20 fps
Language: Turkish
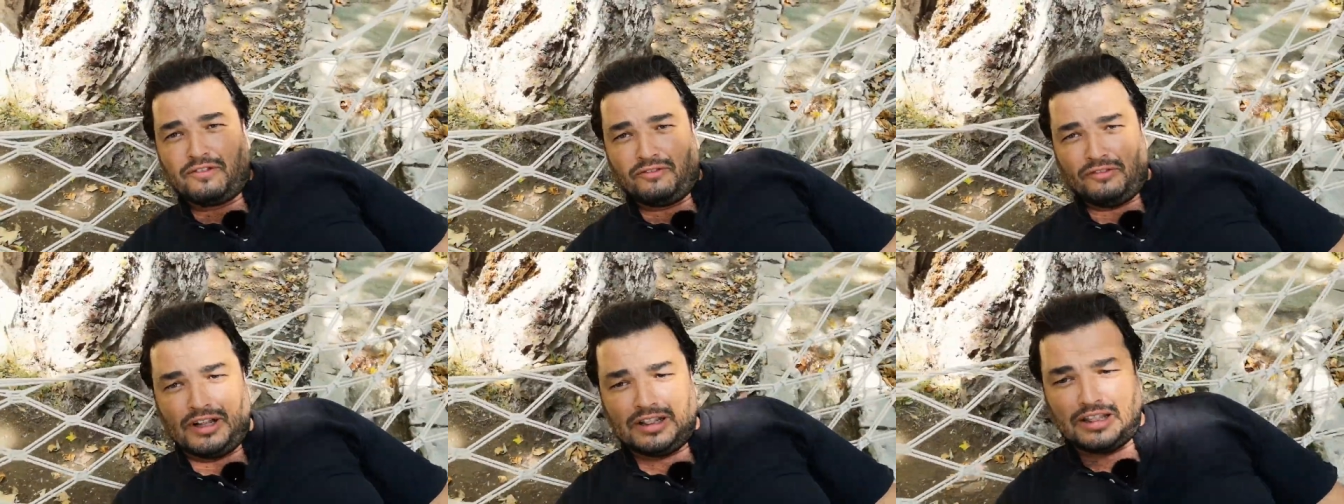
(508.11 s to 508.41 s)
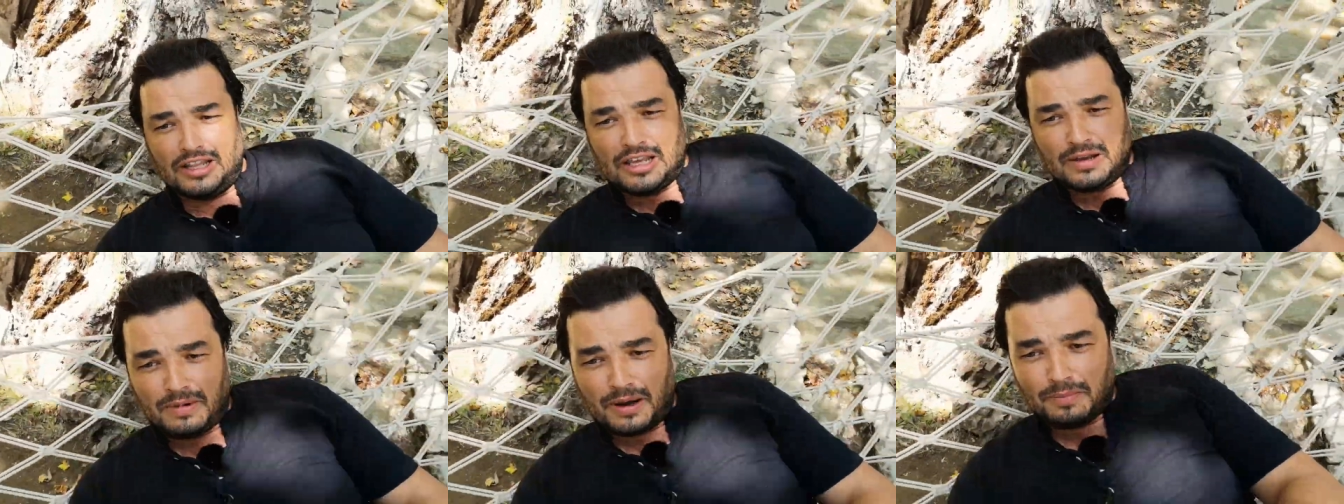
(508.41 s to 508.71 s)

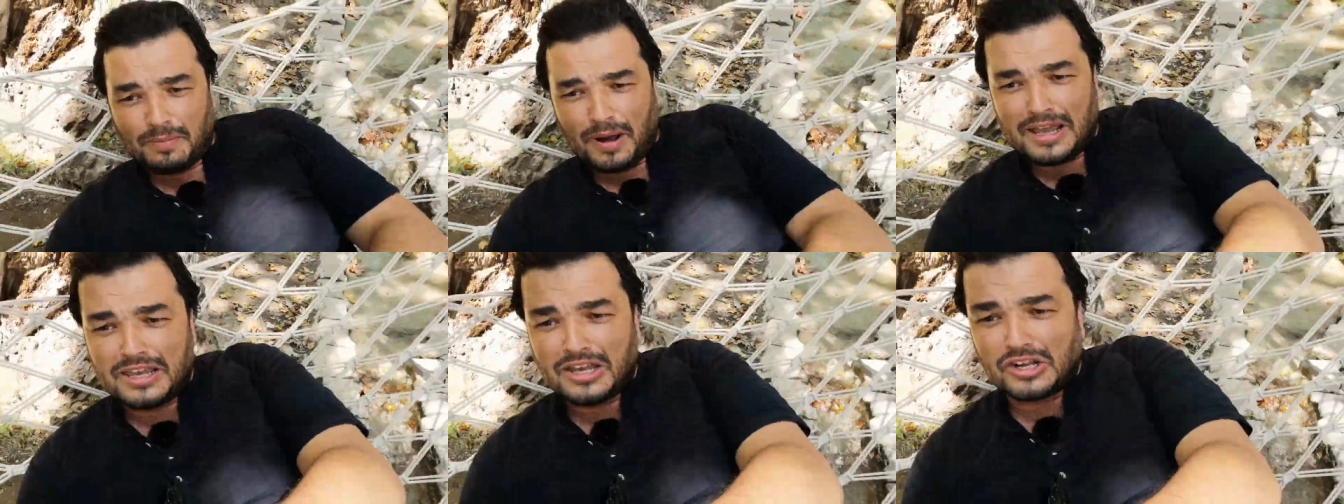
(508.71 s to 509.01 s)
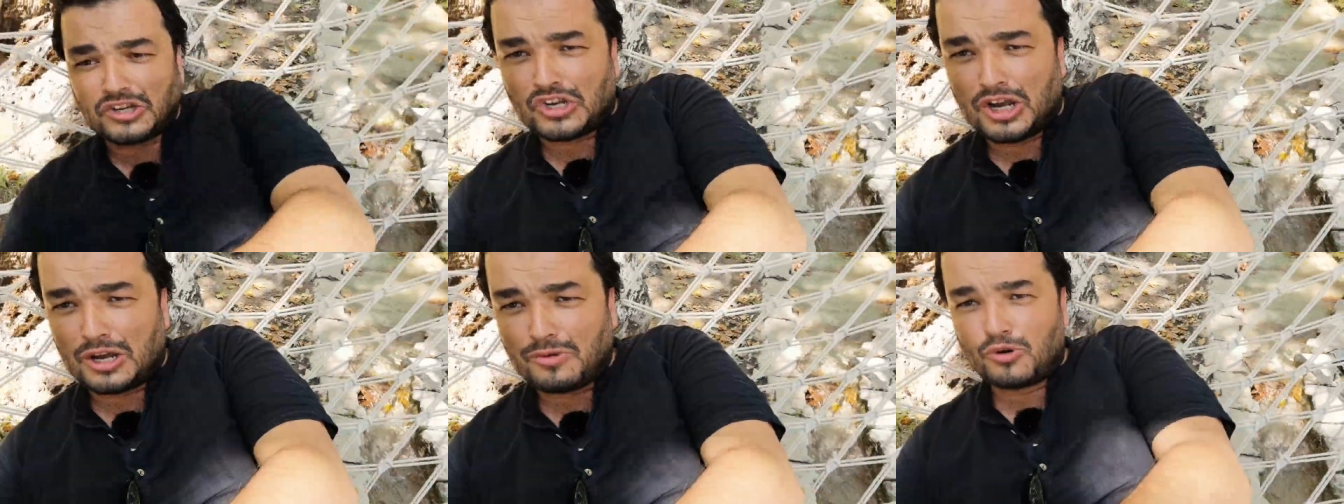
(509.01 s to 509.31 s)
Vallahi bak ben
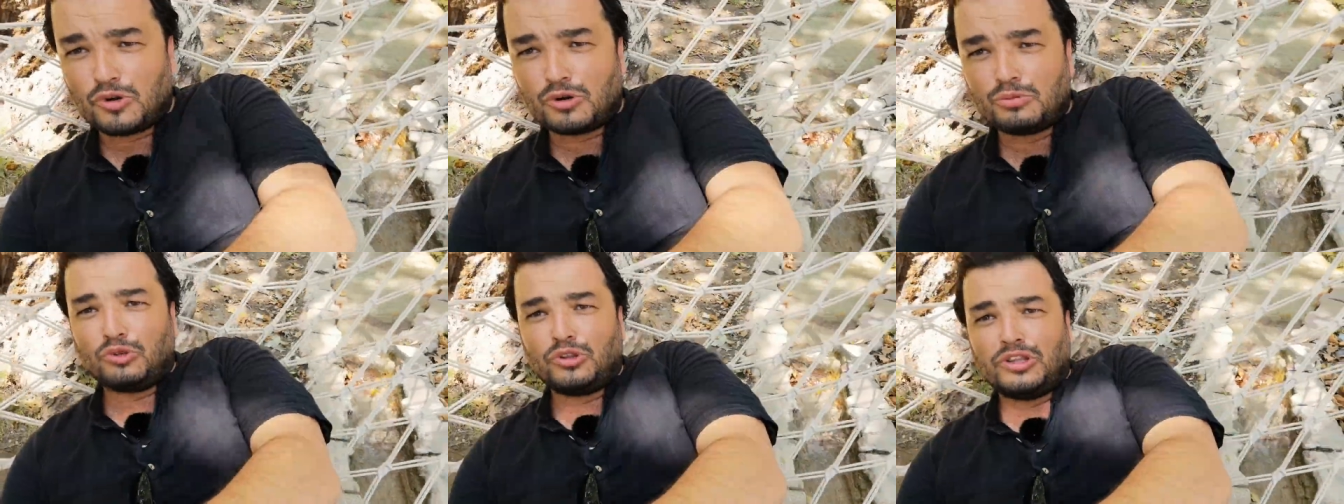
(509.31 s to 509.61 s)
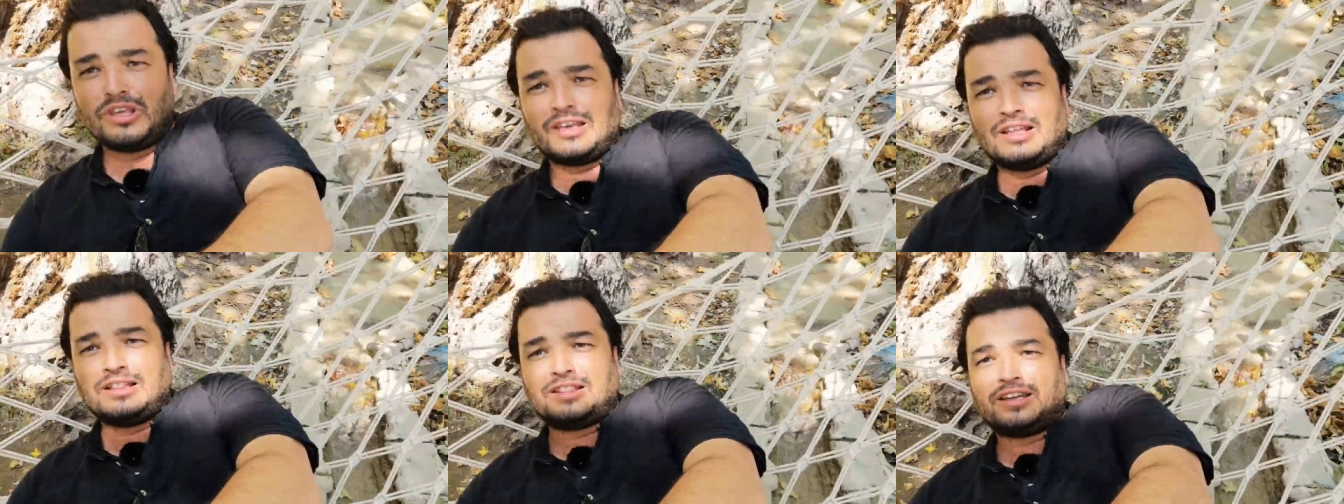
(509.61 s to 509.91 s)
yaşayamıyorum
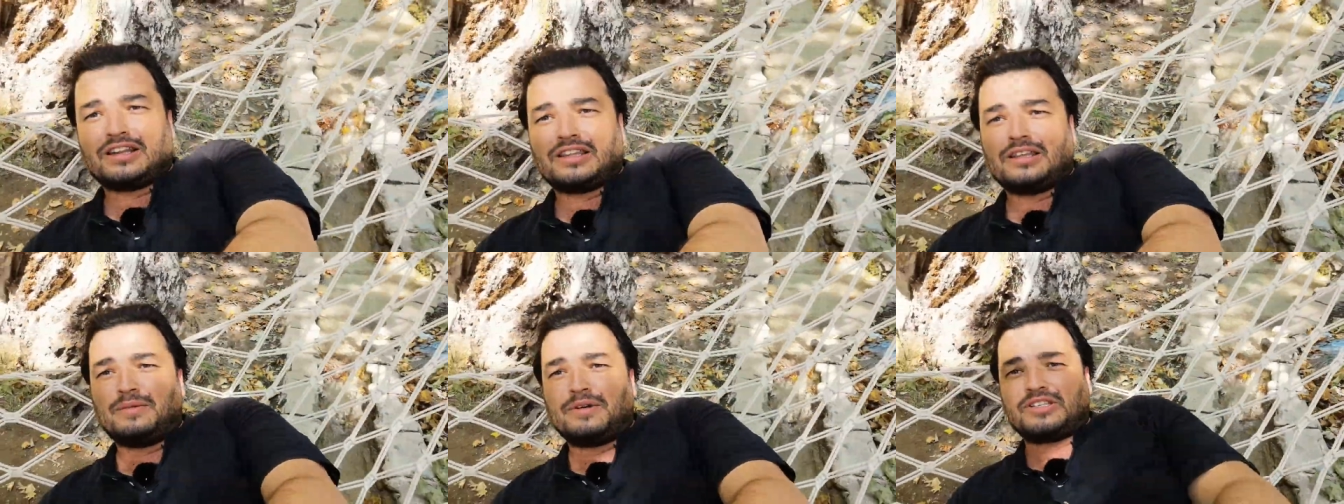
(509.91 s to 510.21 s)
bunu İngiltere'de